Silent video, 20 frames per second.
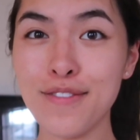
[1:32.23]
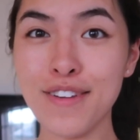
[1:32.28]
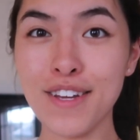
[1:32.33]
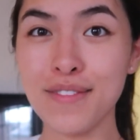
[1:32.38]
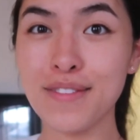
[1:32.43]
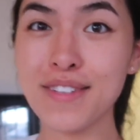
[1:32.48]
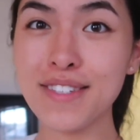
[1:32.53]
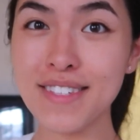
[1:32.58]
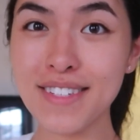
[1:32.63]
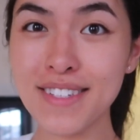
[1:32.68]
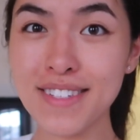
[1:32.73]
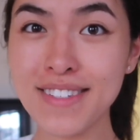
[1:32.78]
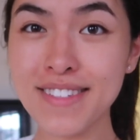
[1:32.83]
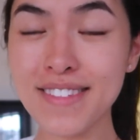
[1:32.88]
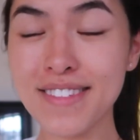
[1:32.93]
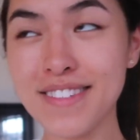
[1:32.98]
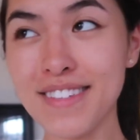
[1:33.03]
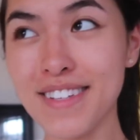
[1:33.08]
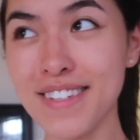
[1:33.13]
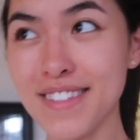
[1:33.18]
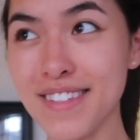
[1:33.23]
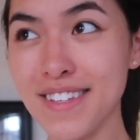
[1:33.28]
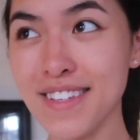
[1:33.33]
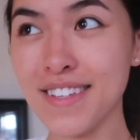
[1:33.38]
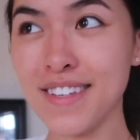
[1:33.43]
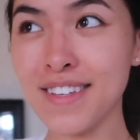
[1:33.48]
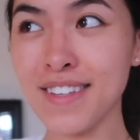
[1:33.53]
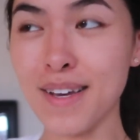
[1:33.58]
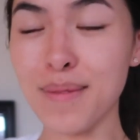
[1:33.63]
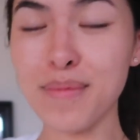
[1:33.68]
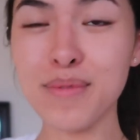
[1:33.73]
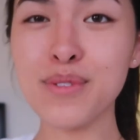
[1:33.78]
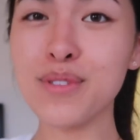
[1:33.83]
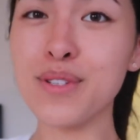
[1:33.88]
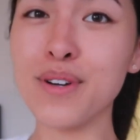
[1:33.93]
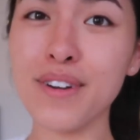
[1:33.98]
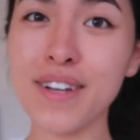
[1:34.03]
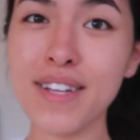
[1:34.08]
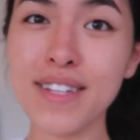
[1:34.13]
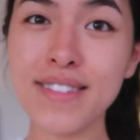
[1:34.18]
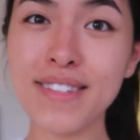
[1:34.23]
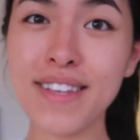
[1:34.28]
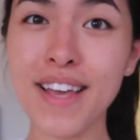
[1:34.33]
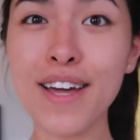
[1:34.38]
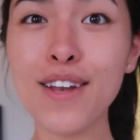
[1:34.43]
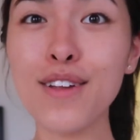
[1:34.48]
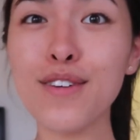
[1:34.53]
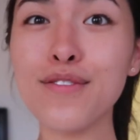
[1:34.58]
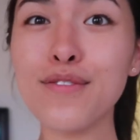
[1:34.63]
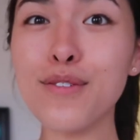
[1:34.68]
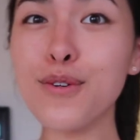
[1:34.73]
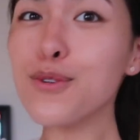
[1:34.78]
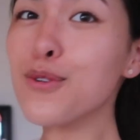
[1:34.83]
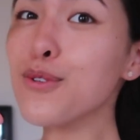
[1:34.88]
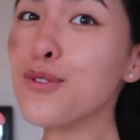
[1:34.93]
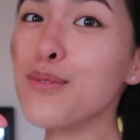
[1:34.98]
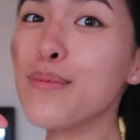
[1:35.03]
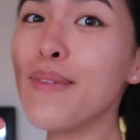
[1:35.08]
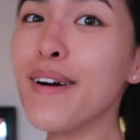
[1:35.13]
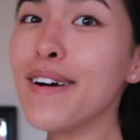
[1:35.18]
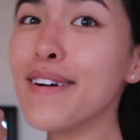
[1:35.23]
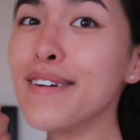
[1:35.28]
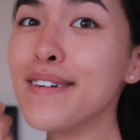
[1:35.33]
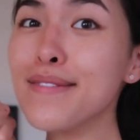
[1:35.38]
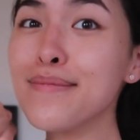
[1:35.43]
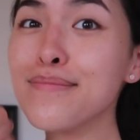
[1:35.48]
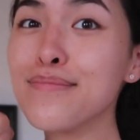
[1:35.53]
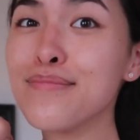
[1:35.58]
vielleicht wisst ihr es, dass ich ab und zu auch ganz gerne Fotos mache.